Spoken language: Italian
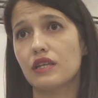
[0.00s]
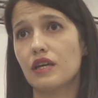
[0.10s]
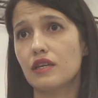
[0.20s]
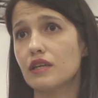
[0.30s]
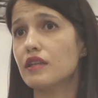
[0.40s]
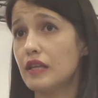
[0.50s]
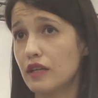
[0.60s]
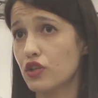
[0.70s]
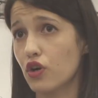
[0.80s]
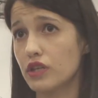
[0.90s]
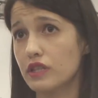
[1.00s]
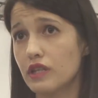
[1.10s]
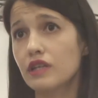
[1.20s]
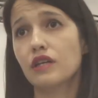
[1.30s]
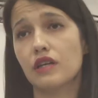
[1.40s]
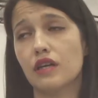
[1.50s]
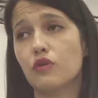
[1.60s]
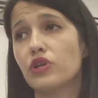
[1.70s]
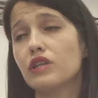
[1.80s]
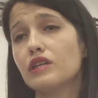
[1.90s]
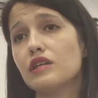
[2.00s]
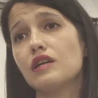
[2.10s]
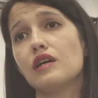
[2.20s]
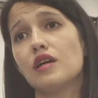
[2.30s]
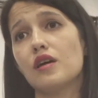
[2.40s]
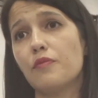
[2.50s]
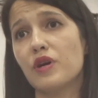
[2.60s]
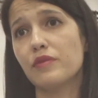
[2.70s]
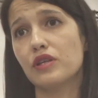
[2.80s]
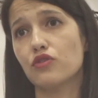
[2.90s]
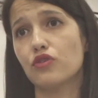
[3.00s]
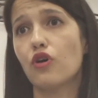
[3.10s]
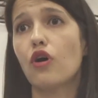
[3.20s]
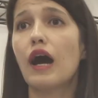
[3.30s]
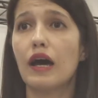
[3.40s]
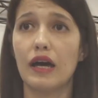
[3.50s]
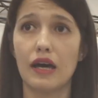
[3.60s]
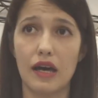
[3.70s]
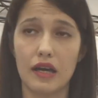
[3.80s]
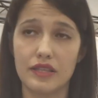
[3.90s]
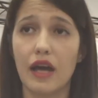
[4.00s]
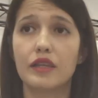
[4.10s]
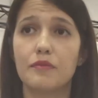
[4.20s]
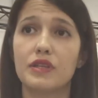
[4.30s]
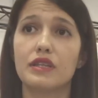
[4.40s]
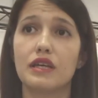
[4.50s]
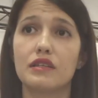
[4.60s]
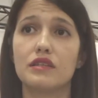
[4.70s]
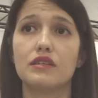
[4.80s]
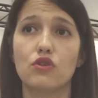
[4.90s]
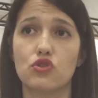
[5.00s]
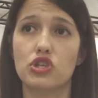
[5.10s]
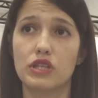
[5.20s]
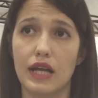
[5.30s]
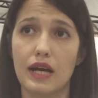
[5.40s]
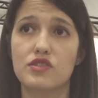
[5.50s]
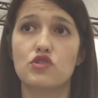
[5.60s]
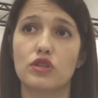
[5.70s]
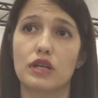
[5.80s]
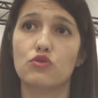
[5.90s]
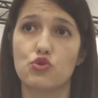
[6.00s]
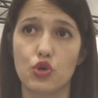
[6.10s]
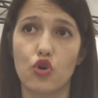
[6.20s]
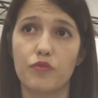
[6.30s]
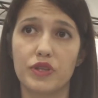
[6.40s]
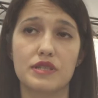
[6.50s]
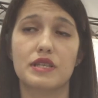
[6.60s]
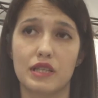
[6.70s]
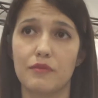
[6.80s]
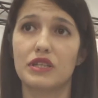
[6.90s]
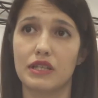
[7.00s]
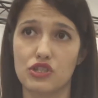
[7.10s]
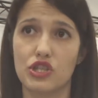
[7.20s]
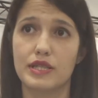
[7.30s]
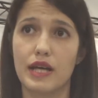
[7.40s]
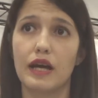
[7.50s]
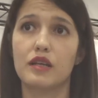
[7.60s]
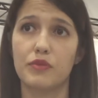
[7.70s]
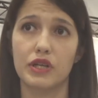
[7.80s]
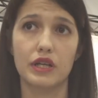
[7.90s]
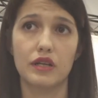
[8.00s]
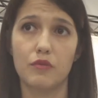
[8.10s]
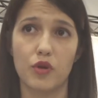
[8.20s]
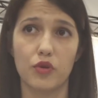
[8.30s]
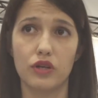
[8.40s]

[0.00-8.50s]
dei, degli androidi che quindi eh, permettono a, ai dipendenti di concentrarsi soltanto sui compiti strettamente necessari per eh, il proprio